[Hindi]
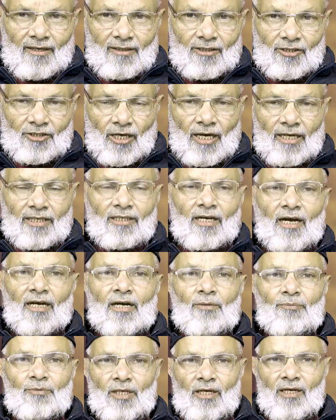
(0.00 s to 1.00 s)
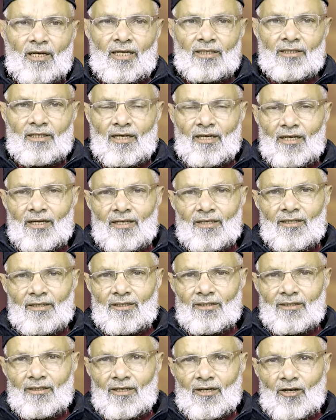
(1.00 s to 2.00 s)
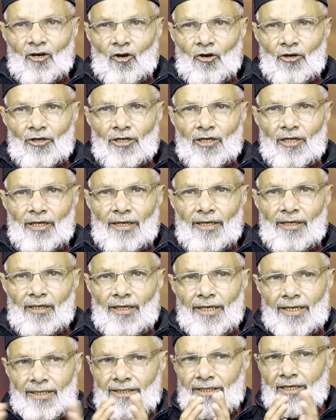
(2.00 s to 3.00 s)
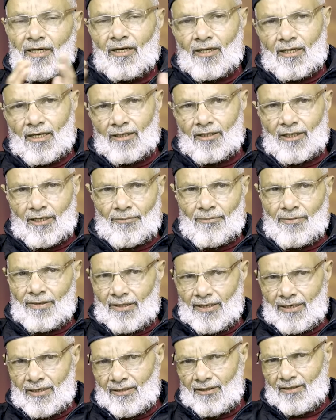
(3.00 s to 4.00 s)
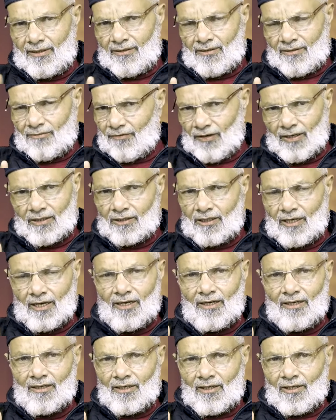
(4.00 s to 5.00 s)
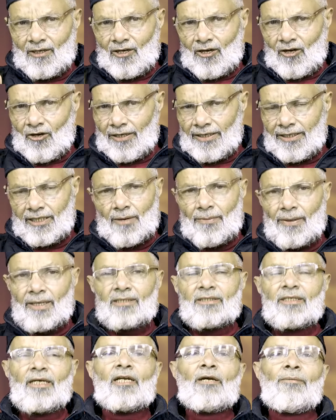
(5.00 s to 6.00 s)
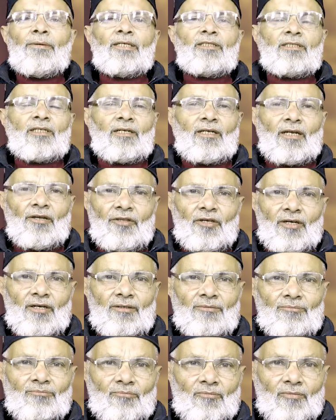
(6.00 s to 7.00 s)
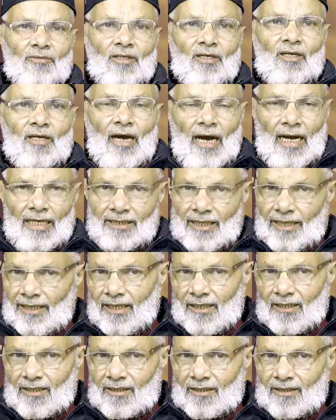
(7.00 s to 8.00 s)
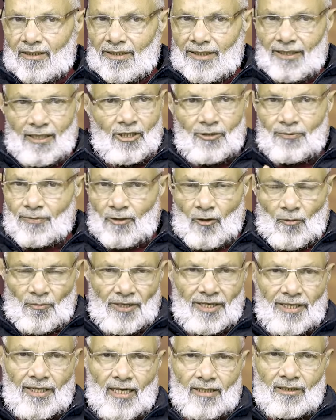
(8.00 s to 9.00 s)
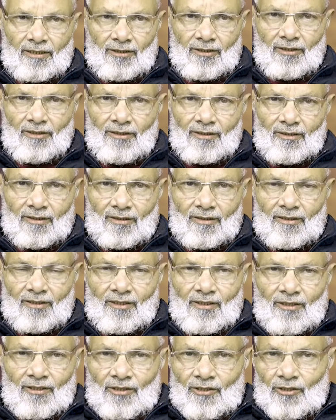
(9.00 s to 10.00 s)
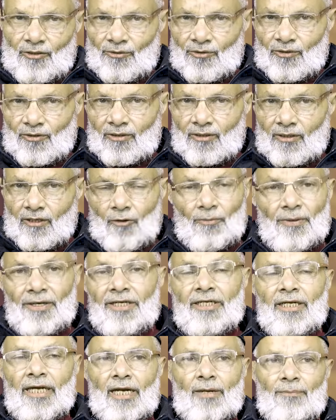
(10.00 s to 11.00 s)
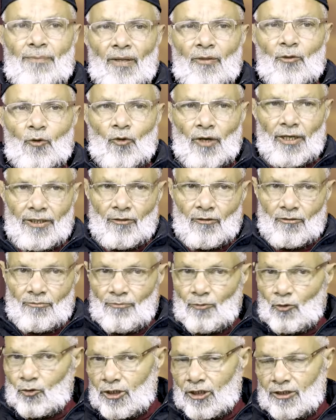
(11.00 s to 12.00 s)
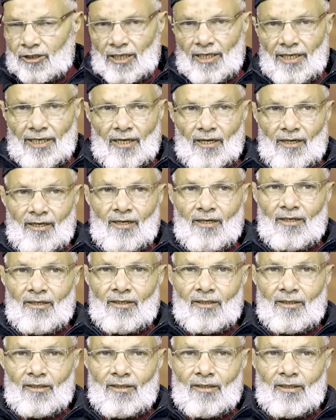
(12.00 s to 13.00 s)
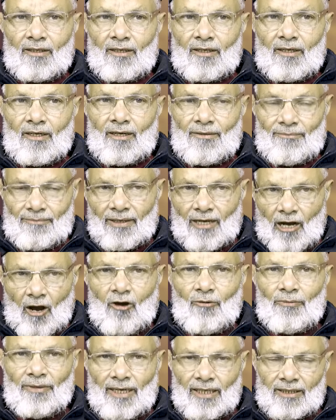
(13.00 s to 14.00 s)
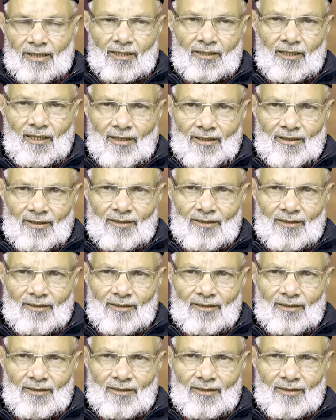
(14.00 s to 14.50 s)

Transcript: शाहजहाँ कब चल रहा था और एक डेढ़ का दरमियान वक्त था और इंडिया पाकिस्तान का मैच चल रहा था अचानक इंग्लिश में कमेंट्री आती थी कमेंट्री आना बंद हो गई और म्यूज़िक चलने लगा मैं गांव में रहता था